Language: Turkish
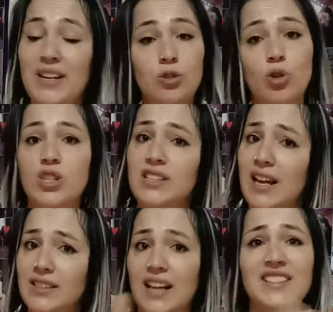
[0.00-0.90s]
e, biraz önce
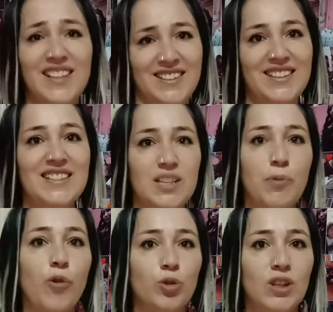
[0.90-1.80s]
zaten çektiğiniz
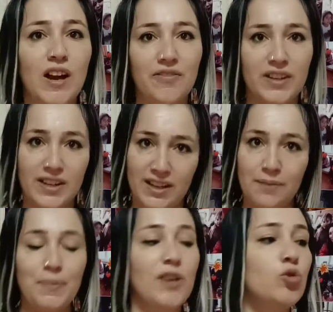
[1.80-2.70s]
gibi fotoğrafları
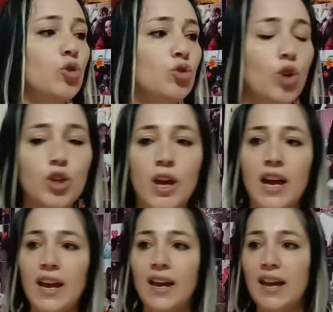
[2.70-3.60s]
mevcuttur.
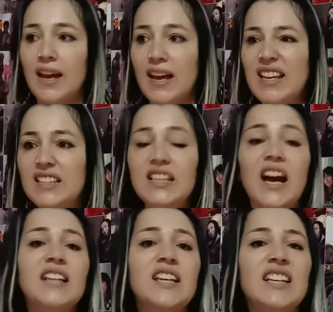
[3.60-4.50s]
E,
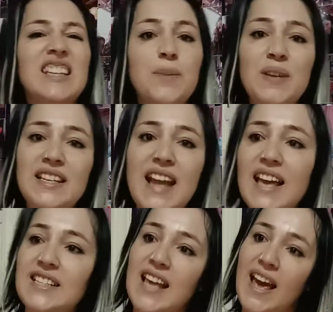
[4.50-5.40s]
ihtiyacı kimin
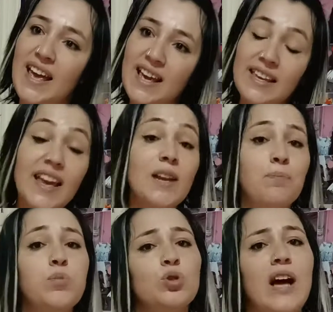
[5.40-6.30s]
neyse
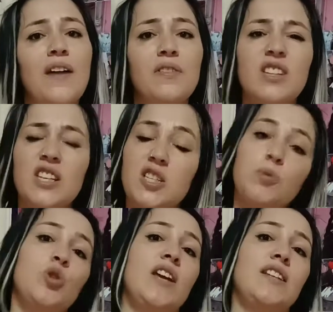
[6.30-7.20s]
gelip buradan
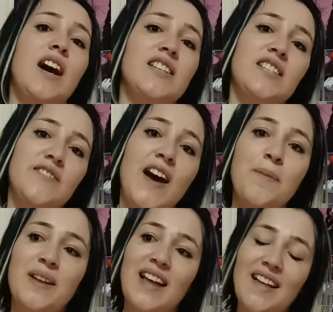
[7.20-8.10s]
hiçbir ücret karşılığı
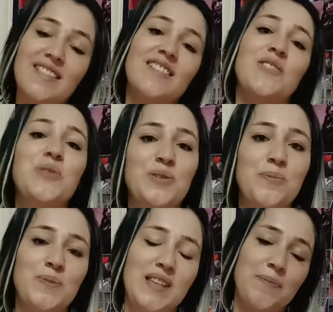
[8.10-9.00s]
vermeden
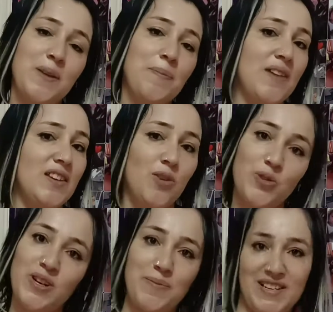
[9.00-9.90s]
götürüp sebze meyve
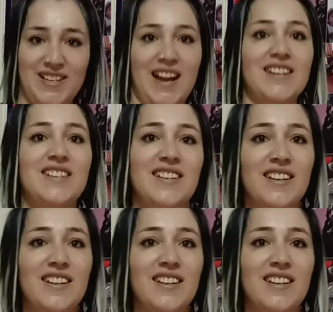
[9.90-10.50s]
götürebilirler.